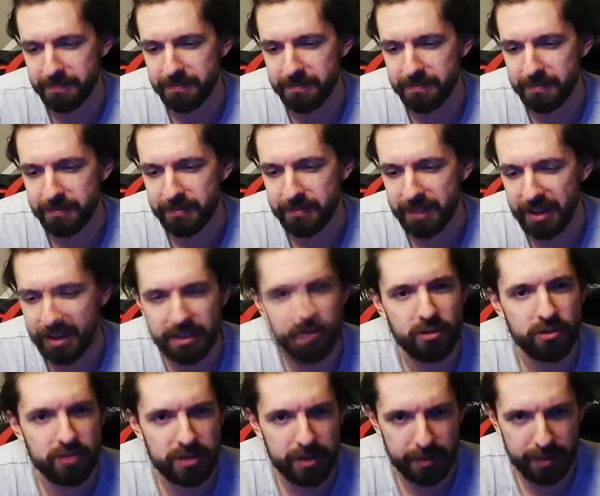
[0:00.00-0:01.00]
gadania
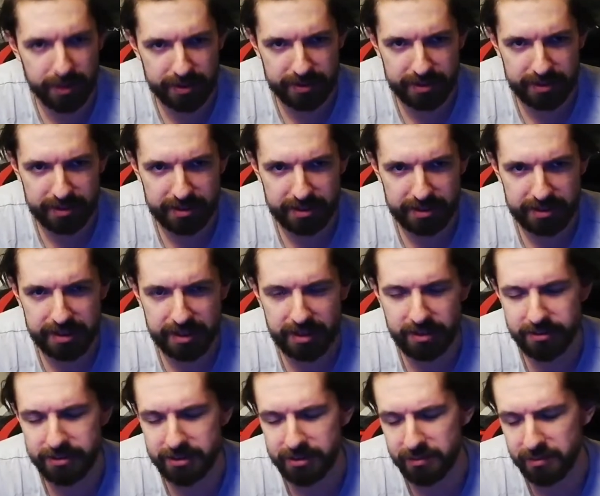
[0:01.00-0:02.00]
o tematach. Ja
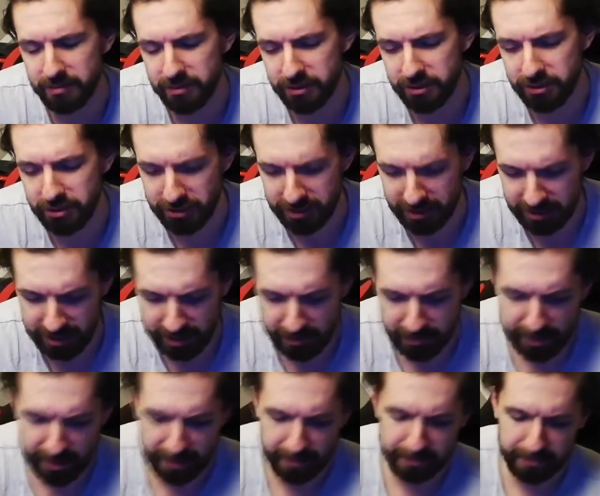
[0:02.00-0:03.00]
osobiście nie
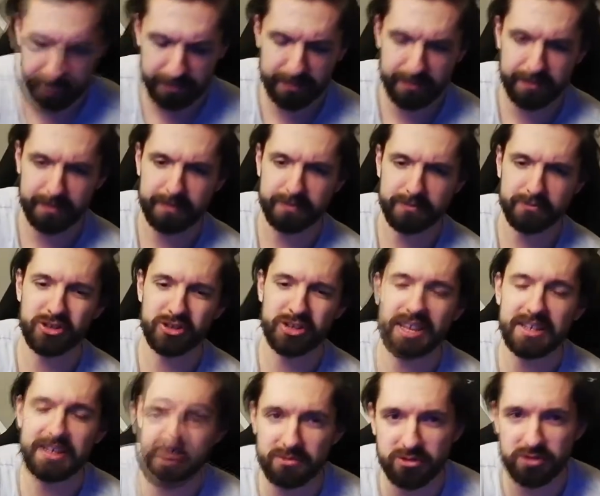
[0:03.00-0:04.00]
mam
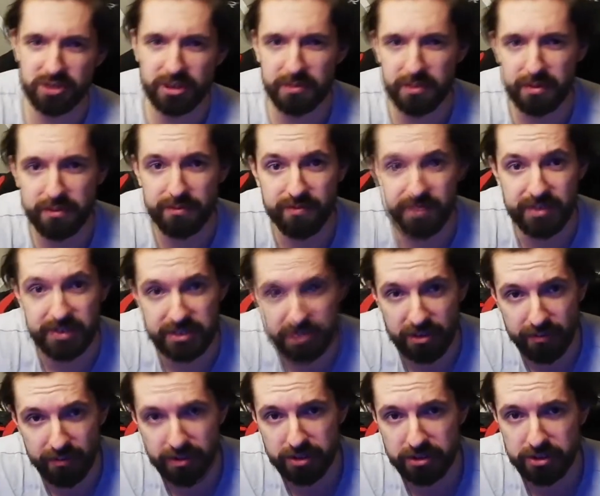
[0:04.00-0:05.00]
czasu, żeby
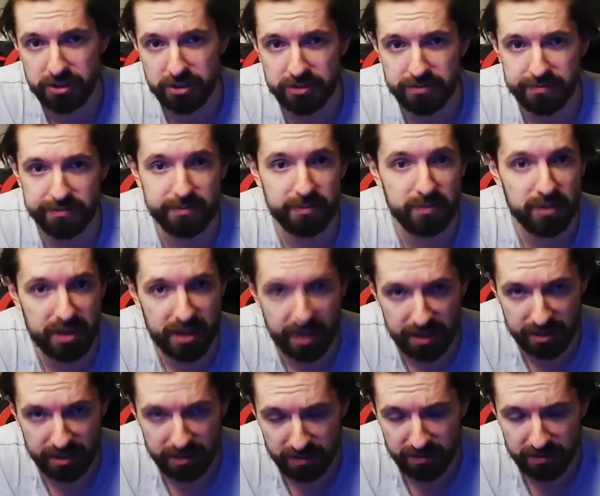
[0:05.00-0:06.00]
inwestować w mój
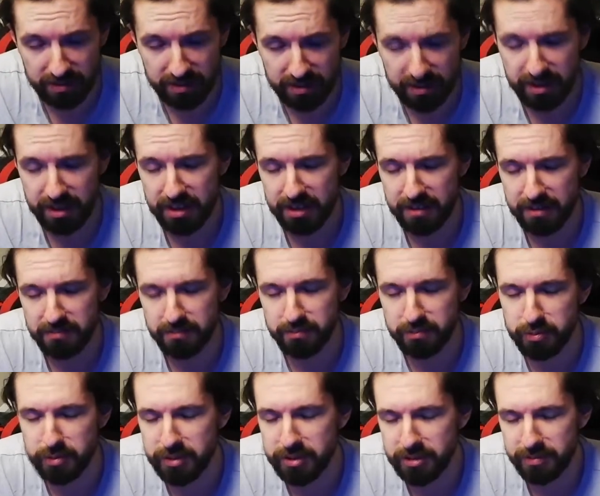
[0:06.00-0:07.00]
kanał.
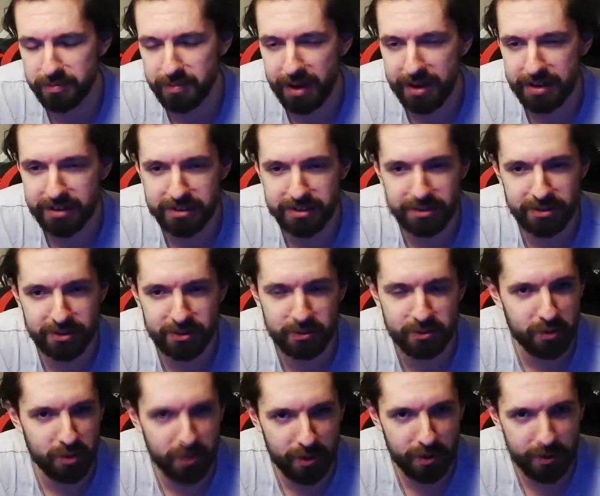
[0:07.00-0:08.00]
Brzmi to bardzo
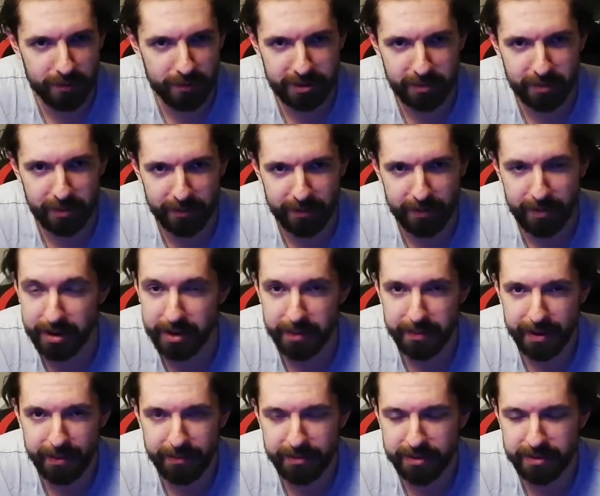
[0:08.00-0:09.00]
surowo, jak to powiem, ale
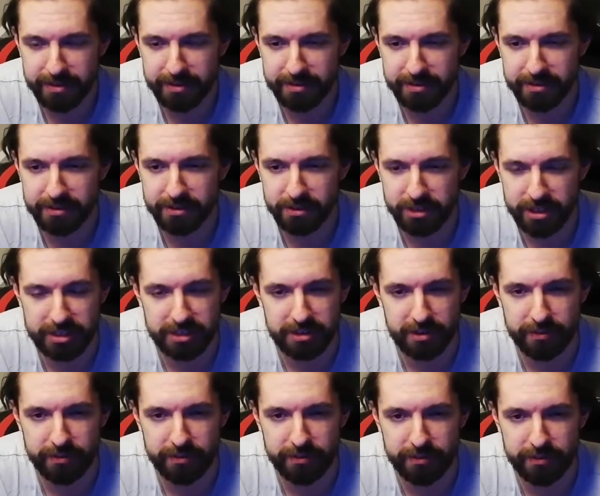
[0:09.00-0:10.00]
naprawdę
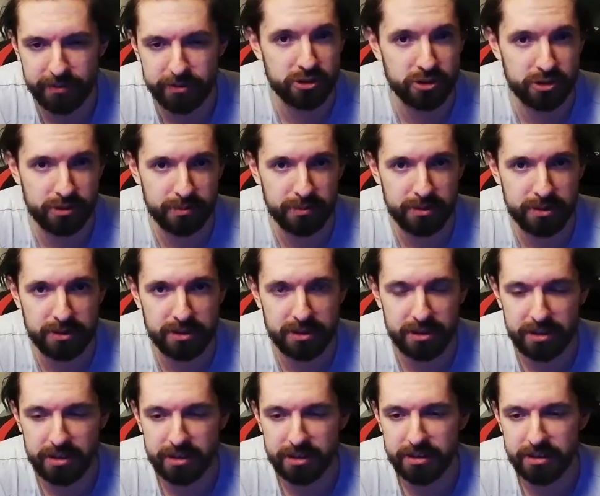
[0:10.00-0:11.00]
czasowo ciężko mi
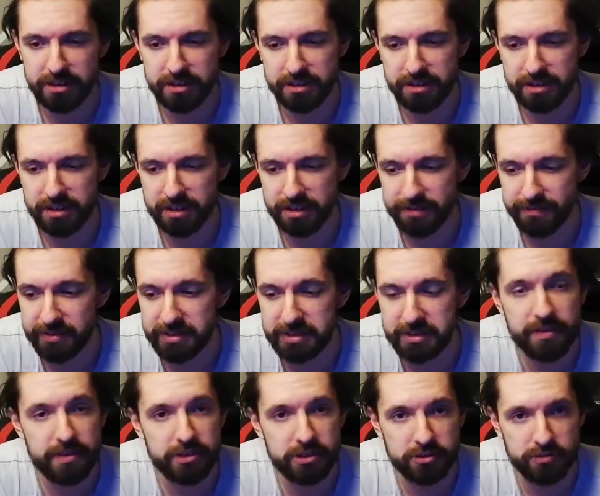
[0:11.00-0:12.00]
e,
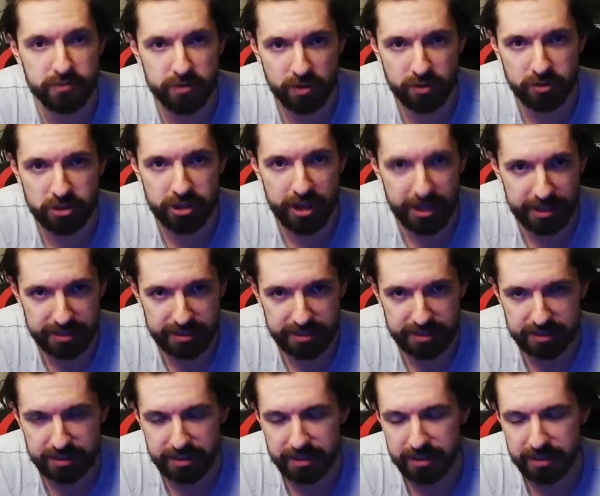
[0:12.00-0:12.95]
inwestować w to czas.